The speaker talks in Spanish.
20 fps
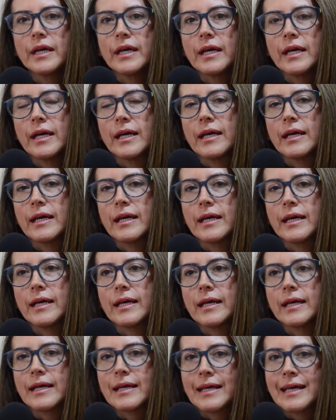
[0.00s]

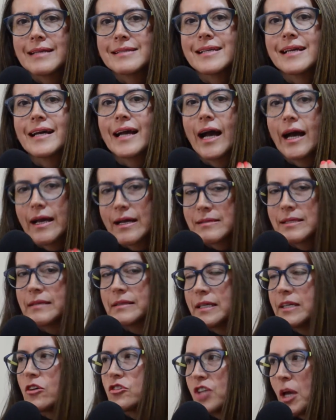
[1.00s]
eh, que se cae, ese
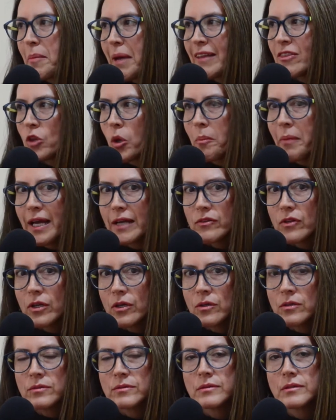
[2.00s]
tejido se llama
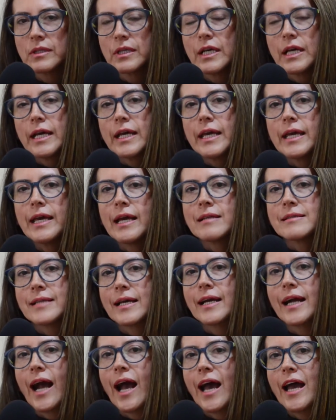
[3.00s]
endometrio, y él
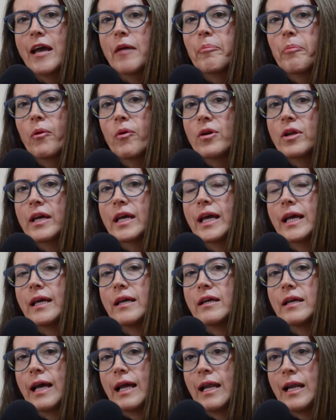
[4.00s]
se cae
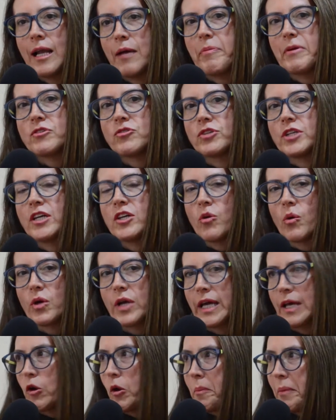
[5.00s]
porque la persona no
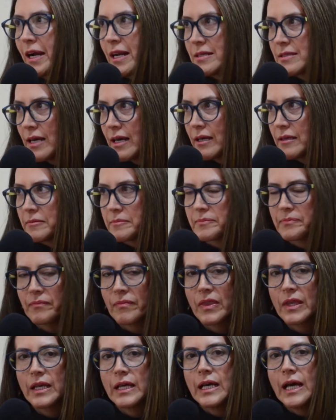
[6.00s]
quedó embarazada.
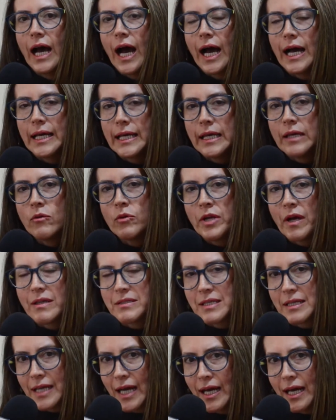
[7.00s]
Ahí, una vez
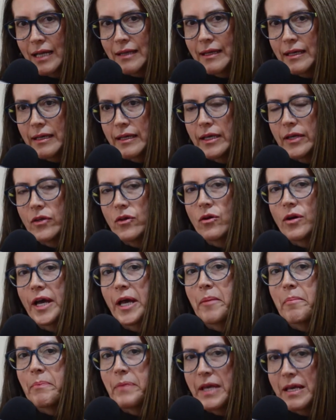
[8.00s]
se cae el tejido,
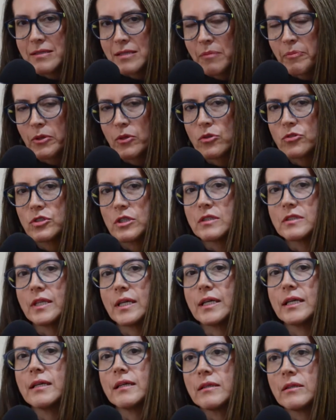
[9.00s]
empieza a
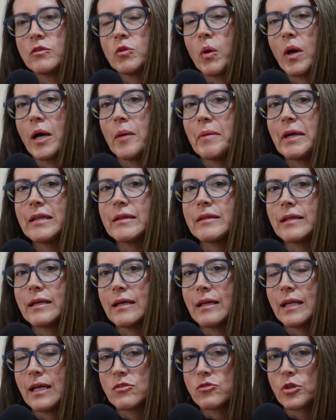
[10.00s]
producirse
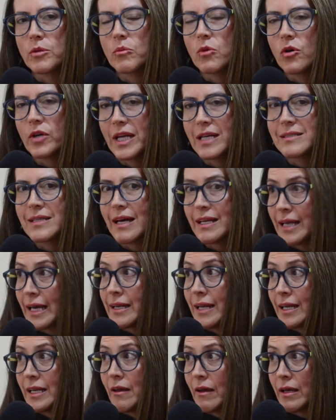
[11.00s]
nuevamente las hormonas en
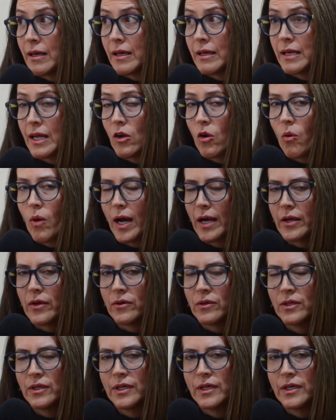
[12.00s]
el, ovario.